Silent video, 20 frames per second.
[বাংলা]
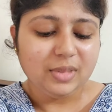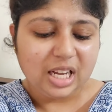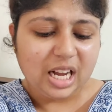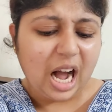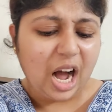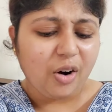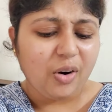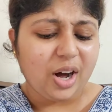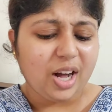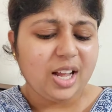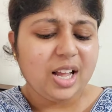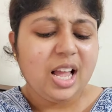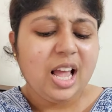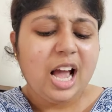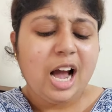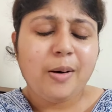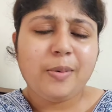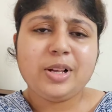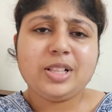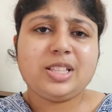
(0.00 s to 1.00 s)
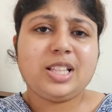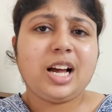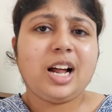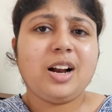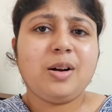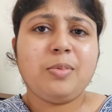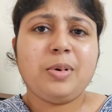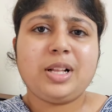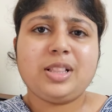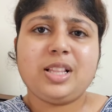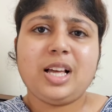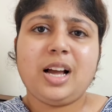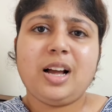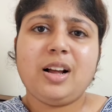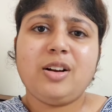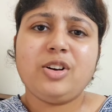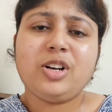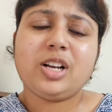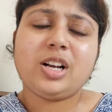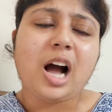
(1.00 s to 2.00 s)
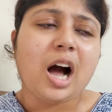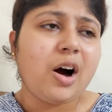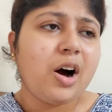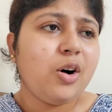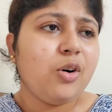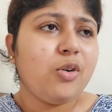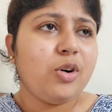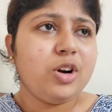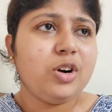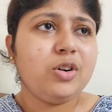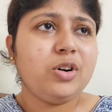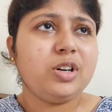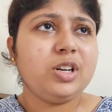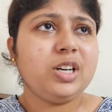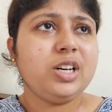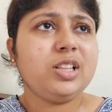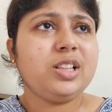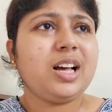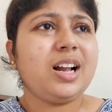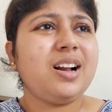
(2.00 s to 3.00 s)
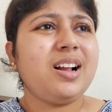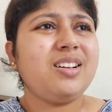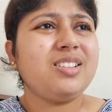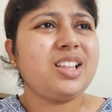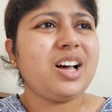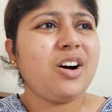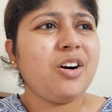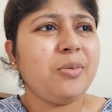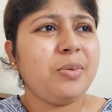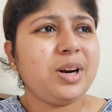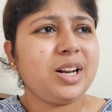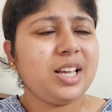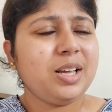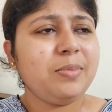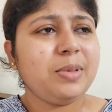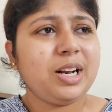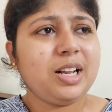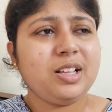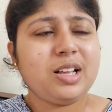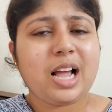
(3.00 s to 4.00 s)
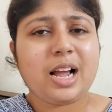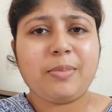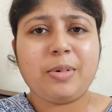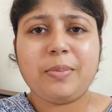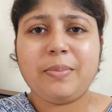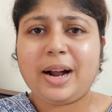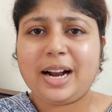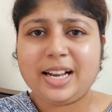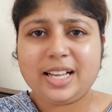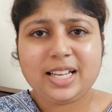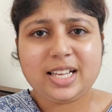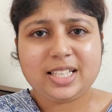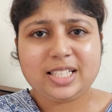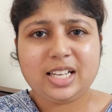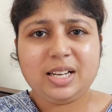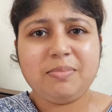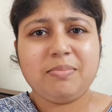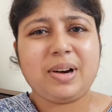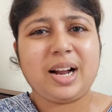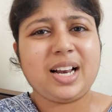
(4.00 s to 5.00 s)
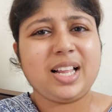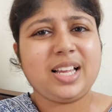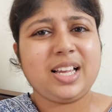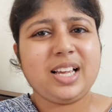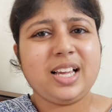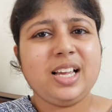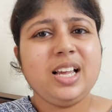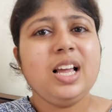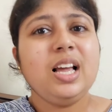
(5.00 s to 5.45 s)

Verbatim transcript: খাওয়া আবার তার তা ওইটা খাওয়া হয়ে ওঠেনি তার তাও আবার কি মানে একবার বাড়ি গিয়েছিলাম বাড়ি গিয়ে